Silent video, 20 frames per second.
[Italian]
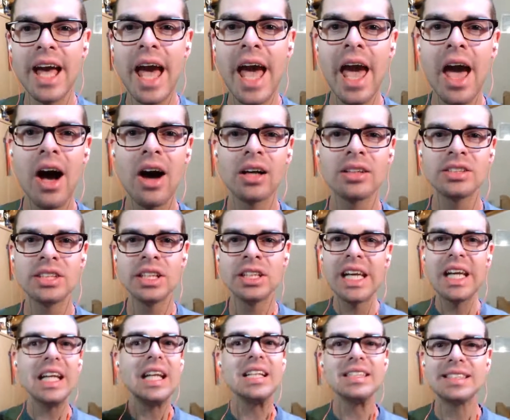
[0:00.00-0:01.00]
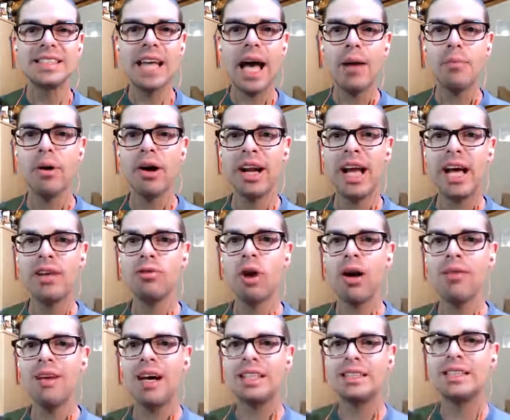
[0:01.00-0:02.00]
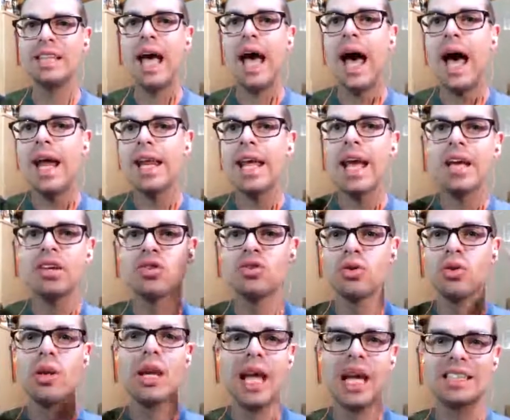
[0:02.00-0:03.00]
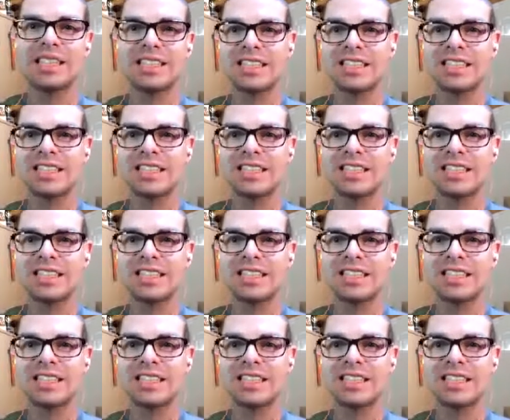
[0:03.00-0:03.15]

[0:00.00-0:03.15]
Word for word: e oggi iniziamo una nuova serie sulle